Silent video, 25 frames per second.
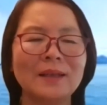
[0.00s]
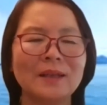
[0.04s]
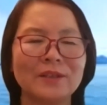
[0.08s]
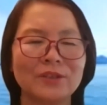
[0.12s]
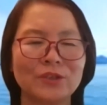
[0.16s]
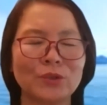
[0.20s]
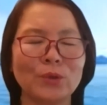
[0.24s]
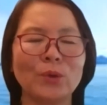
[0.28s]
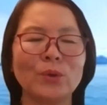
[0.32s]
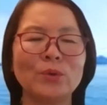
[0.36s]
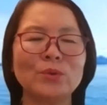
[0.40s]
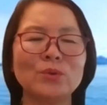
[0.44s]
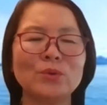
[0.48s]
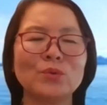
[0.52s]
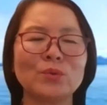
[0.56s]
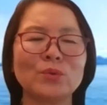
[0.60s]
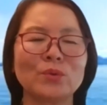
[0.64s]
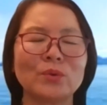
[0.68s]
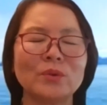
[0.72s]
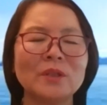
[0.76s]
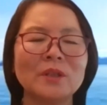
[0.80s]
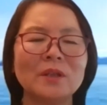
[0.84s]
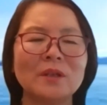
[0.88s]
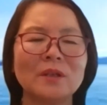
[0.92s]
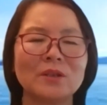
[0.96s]
求
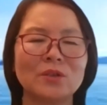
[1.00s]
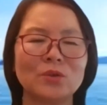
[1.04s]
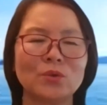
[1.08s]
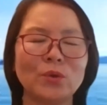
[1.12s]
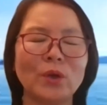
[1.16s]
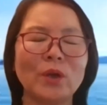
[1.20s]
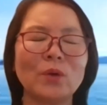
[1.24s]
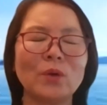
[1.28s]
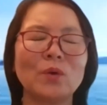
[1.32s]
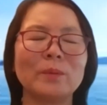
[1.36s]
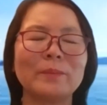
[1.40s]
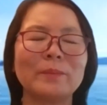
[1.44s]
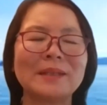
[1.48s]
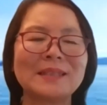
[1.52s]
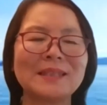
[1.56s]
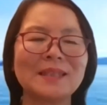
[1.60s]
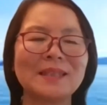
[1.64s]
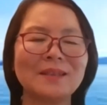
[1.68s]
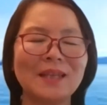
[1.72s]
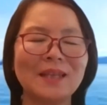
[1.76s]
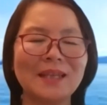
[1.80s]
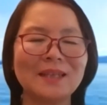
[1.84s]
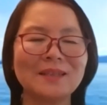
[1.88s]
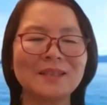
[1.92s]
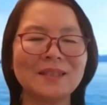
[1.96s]
主对我们
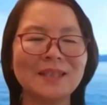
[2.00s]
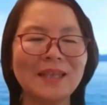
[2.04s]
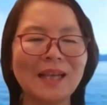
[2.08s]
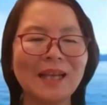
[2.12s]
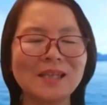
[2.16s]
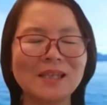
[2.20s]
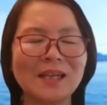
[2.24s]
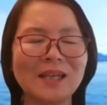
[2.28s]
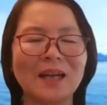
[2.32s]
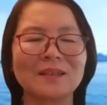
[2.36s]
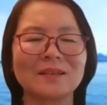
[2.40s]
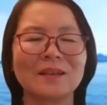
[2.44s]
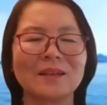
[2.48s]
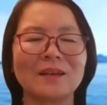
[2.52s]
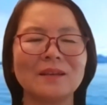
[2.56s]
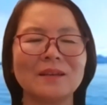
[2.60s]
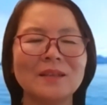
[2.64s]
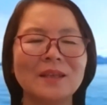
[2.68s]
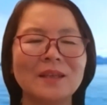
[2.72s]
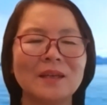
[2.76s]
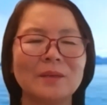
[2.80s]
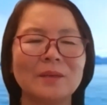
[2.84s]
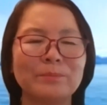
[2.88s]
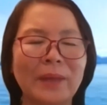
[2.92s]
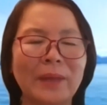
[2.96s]
今天线上的
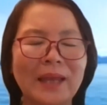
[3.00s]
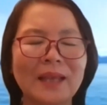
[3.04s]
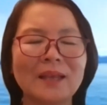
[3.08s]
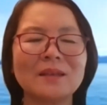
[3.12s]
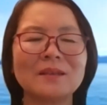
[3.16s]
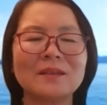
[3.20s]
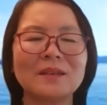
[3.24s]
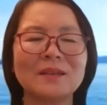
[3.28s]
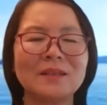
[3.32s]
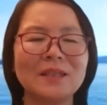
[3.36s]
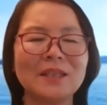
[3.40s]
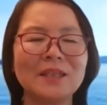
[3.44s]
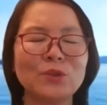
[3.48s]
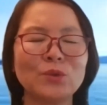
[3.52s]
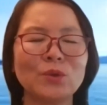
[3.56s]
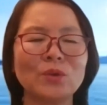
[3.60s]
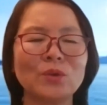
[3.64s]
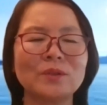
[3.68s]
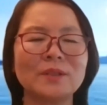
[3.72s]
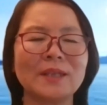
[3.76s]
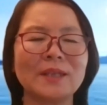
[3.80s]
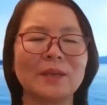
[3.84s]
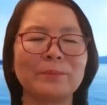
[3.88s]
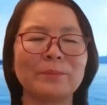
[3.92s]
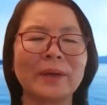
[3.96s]
每一个弟兄
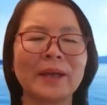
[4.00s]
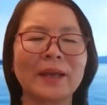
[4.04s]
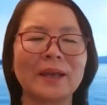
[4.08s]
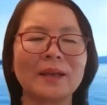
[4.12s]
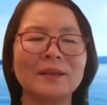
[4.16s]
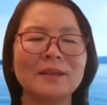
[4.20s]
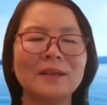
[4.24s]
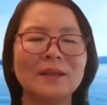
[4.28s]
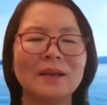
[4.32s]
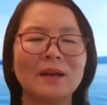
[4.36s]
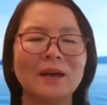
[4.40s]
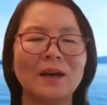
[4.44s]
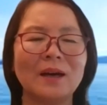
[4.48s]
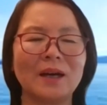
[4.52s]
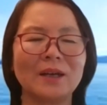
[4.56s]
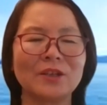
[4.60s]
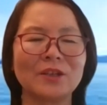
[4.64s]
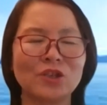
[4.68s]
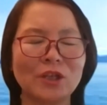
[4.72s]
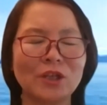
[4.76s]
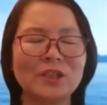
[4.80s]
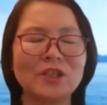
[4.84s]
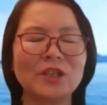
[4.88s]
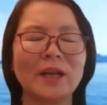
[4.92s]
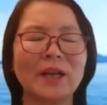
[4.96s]
姐妹啊，
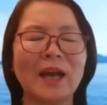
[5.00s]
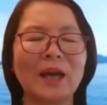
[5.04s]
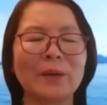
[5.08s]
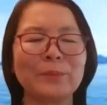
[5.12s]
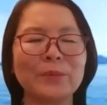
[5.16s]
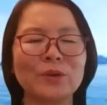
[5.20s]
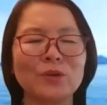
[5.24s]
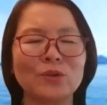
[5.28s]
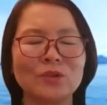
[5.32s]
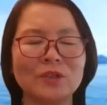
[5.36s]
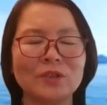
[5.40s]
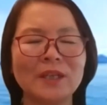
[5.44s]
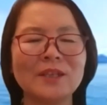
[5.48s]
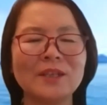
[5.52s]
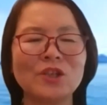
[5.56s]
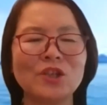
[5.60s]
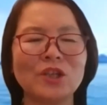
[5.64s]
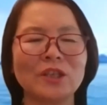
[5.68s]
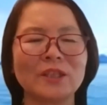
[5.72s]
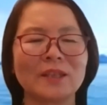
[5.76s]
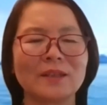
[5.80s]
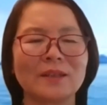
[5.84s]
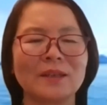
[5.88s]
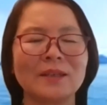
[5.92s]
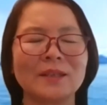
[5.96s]
甚至还没有认识
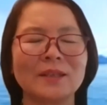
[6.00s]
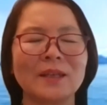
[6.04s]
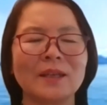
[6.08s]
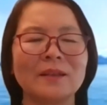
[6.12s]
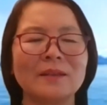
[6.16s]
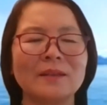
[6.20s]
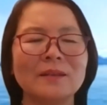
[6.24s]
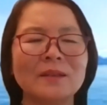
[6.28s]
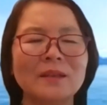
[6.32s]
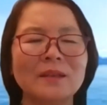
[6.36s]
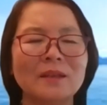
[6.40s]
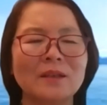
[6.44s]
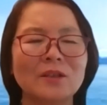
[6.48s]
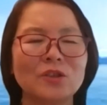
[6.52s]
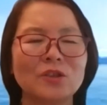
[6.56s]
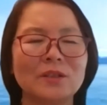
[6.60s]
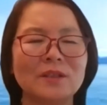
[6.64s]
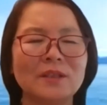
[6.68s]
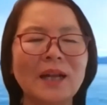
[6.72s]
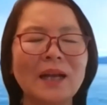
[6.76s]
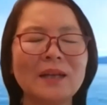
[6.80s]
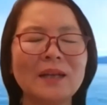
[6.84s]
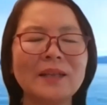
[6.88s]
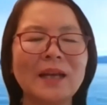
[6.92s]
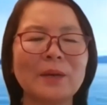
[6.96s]
你的人，
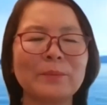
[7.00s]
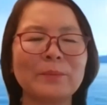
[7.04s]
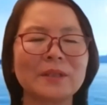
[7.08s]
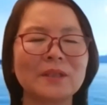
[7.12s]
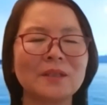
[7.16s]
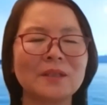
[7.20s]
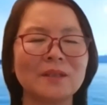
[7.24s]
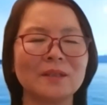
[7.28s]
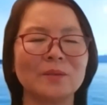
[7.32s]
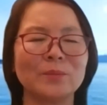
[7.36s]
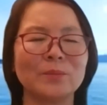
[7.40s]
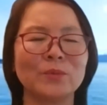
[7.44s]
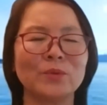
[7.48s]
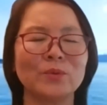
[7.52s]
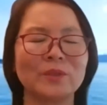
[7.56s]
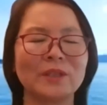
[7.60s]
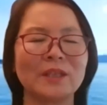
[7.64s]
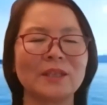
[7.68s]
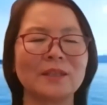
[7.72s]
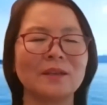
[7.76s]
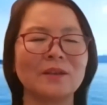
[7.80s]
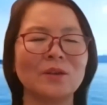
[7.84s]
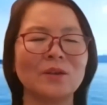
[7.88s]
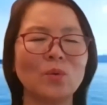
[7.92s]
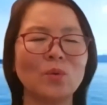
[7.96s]
让他们渴慕你
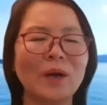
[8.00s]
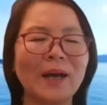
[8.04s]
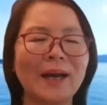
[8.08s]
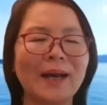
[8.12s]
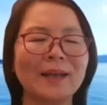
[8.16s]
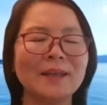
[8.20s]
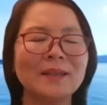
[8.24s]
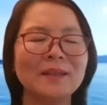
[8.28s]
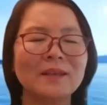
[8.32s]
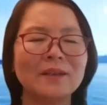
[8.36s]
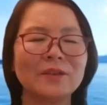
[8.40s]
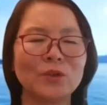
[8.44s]
的话。